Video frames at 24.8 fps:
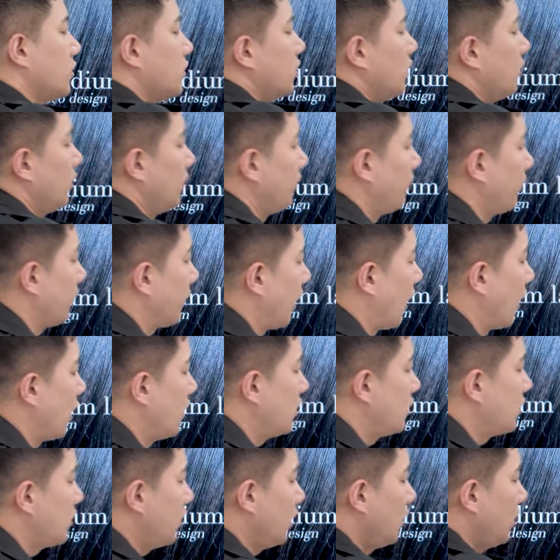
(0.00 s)
거지.
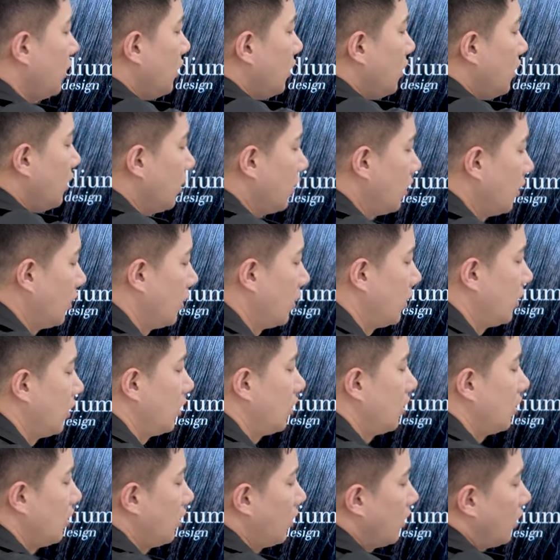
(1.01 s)

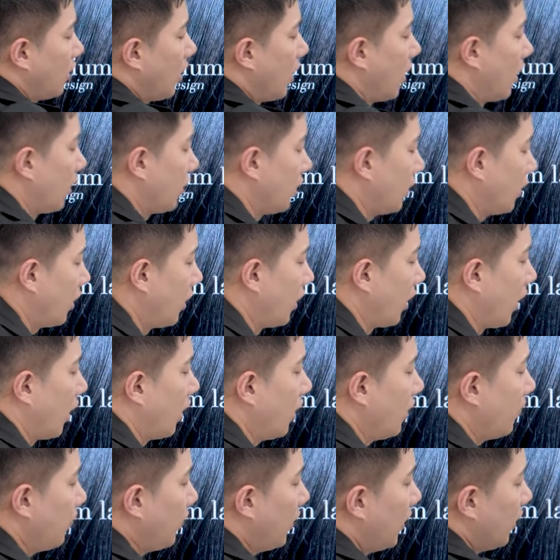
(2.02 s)
AC가 아니라
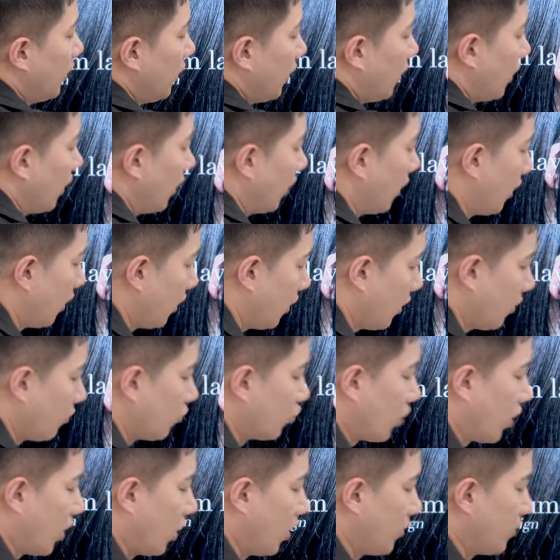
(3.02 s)
AB니까
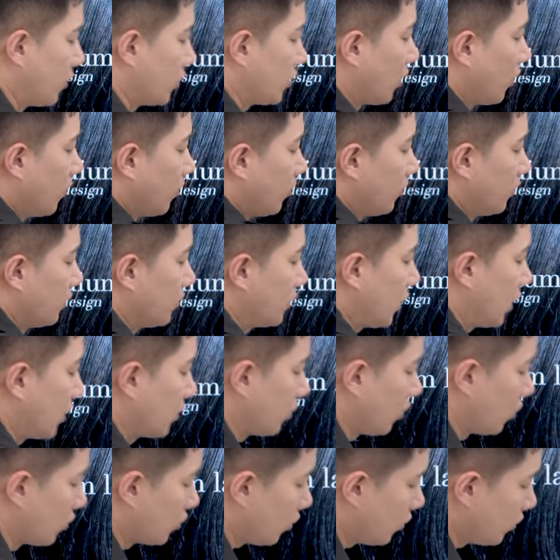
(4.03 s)
무게감이
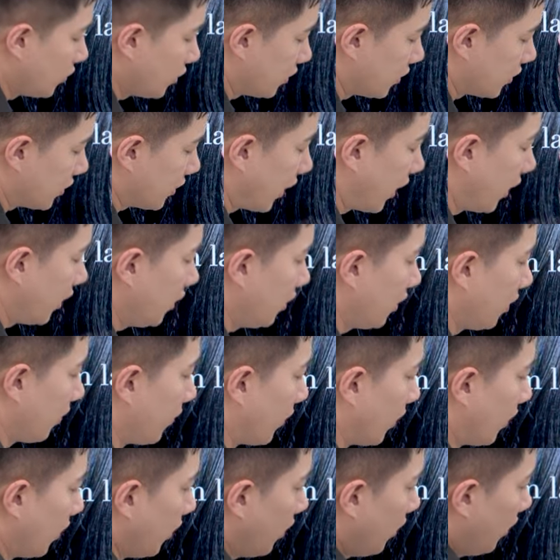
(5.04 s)
점차적으로 조금씩은 쌓인단
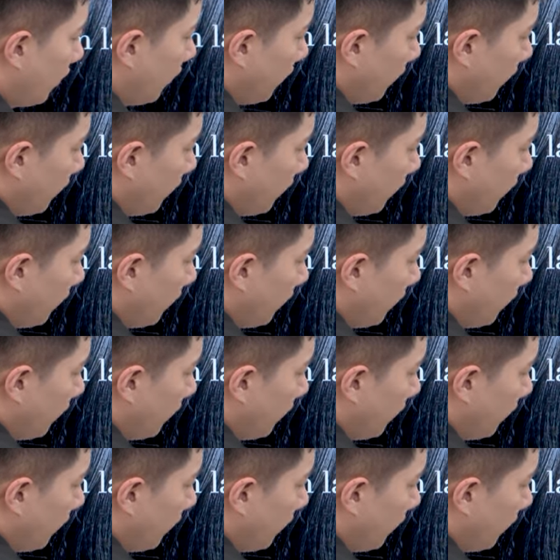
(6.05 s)
말이에요.